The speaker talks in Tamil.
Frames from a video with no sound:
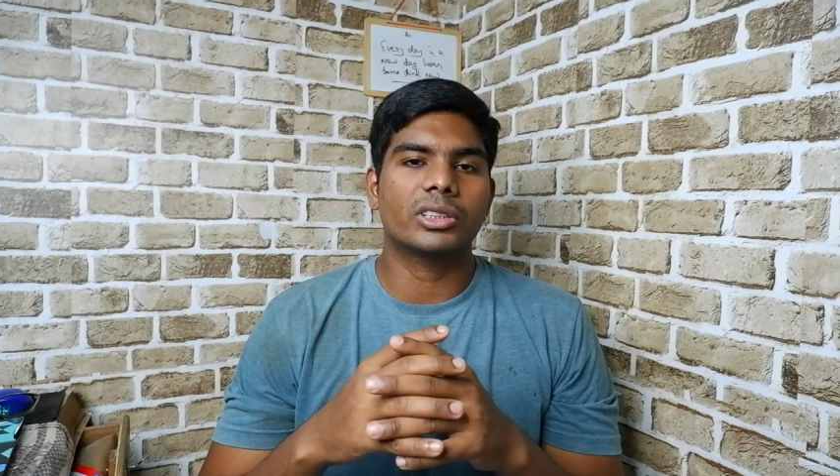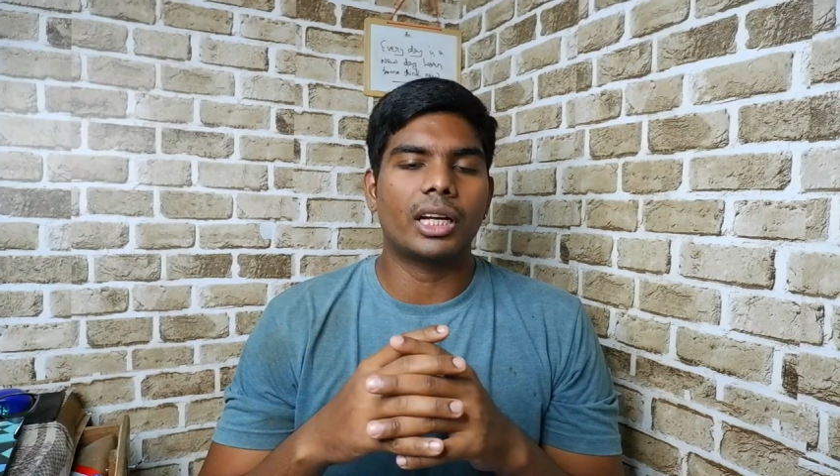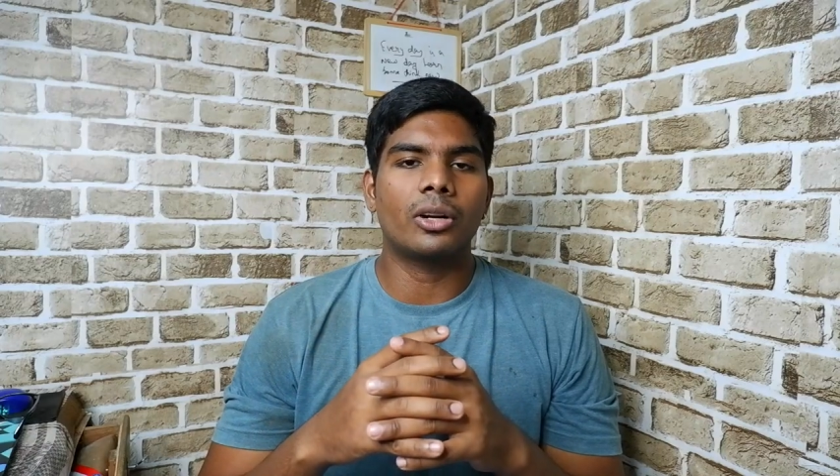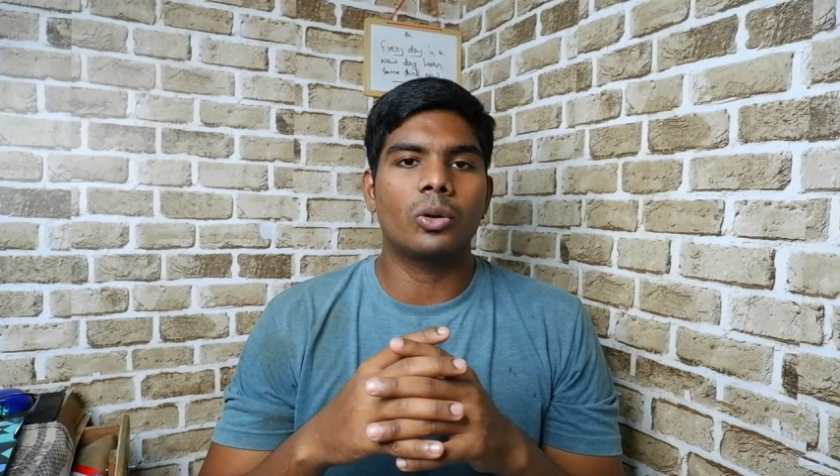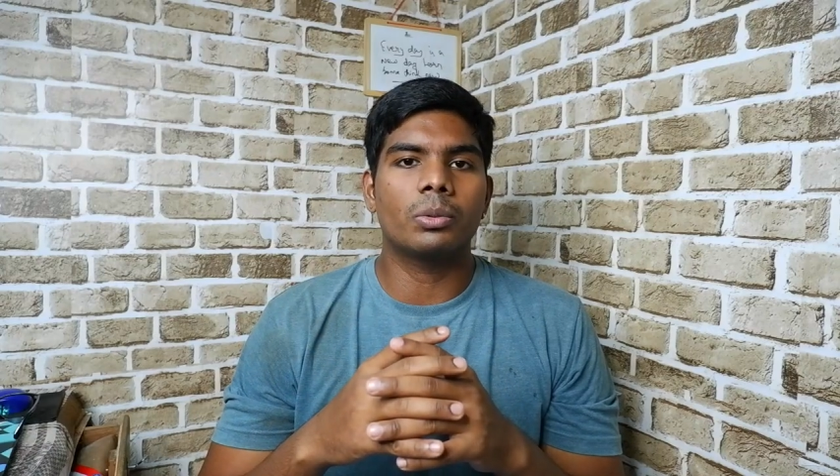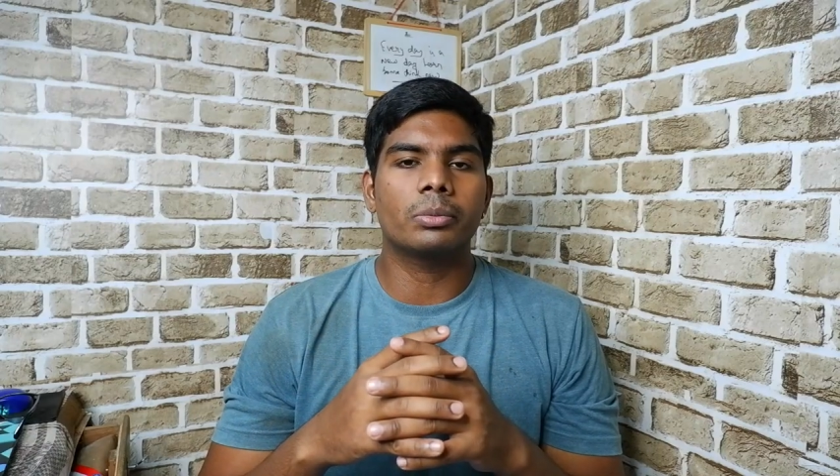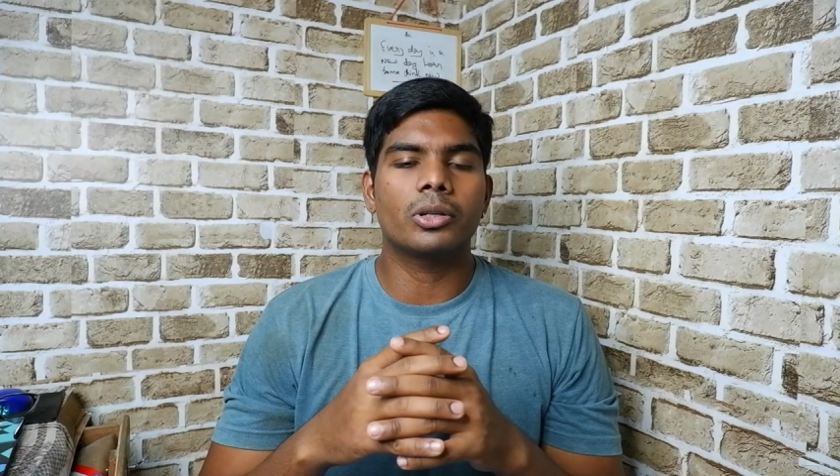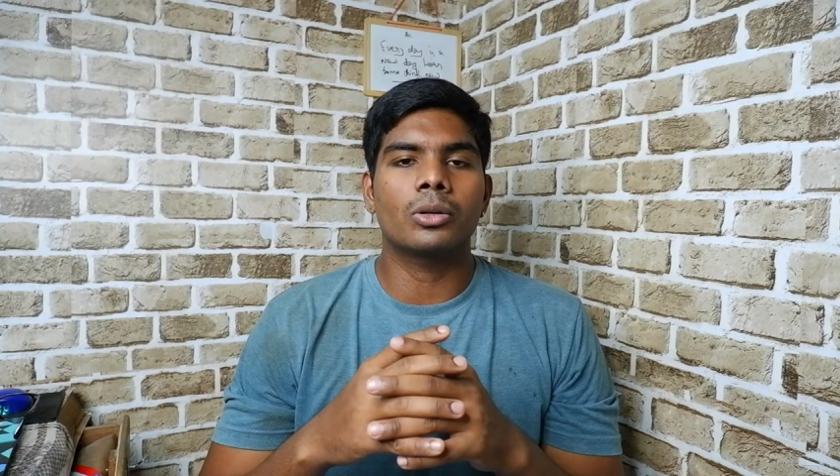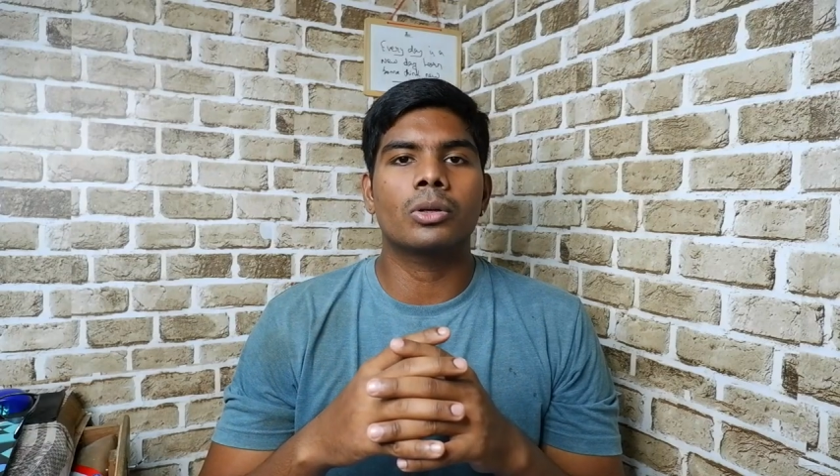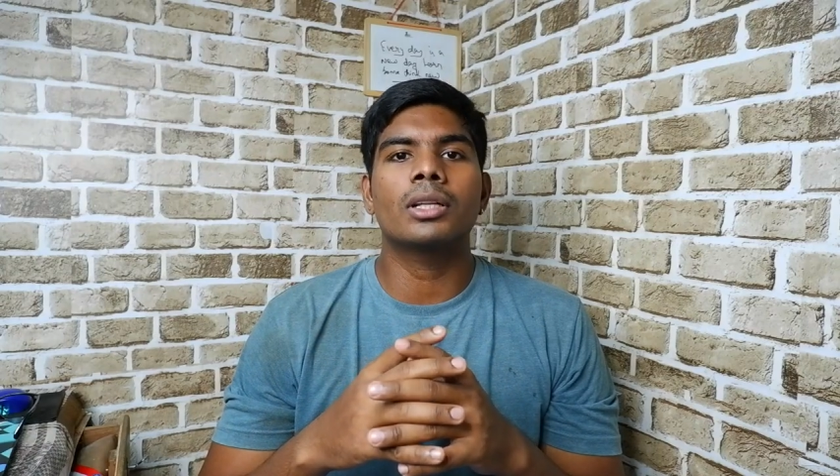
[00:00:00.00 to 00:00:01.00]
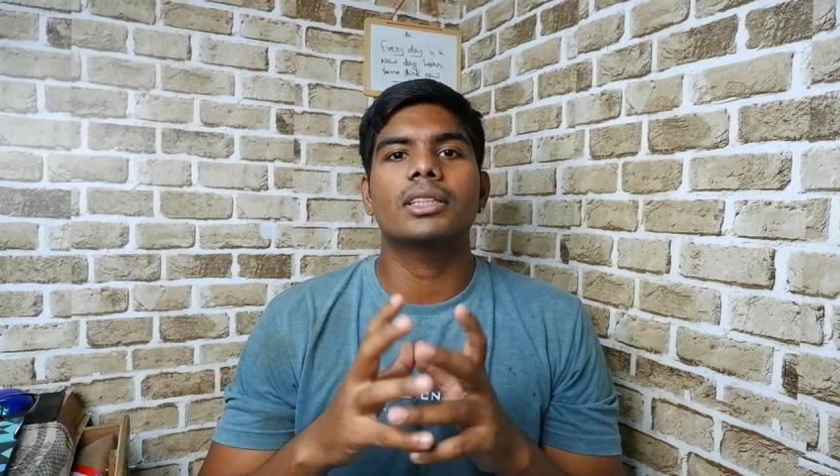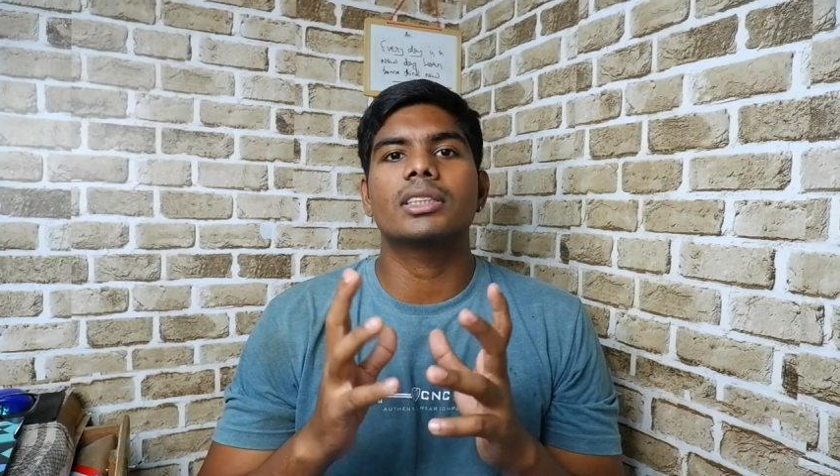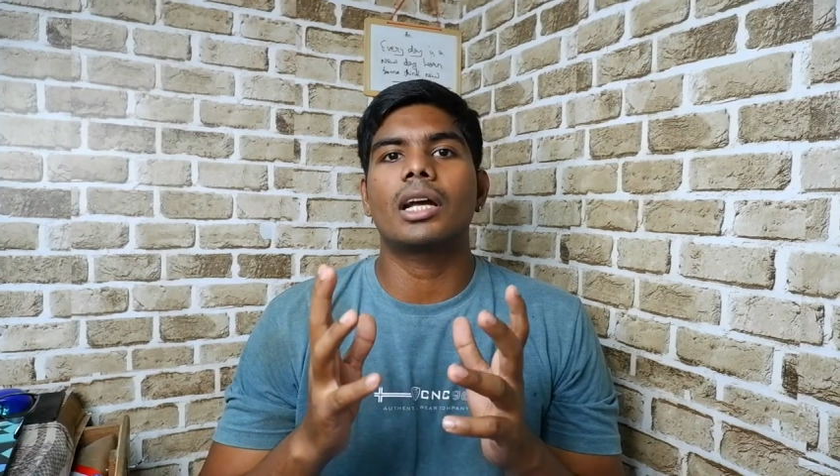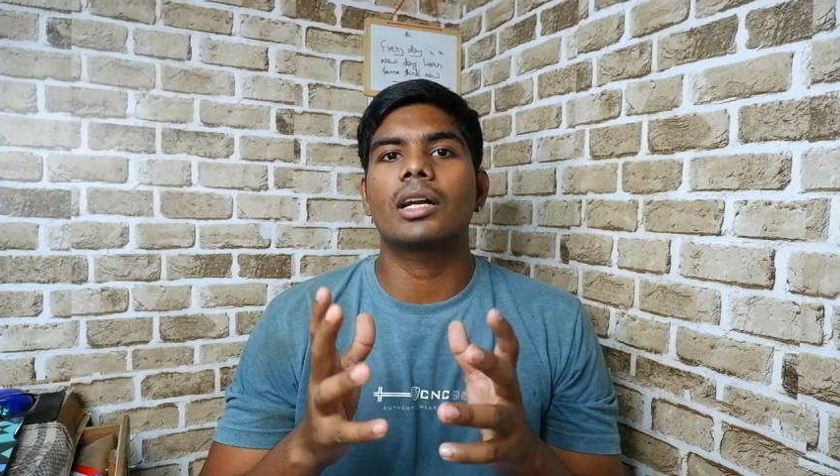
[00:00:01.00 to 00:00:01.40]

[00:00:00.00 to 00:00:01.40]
ஒரு சேனல் ஓப்பன் பண்ணுறோம் அந்த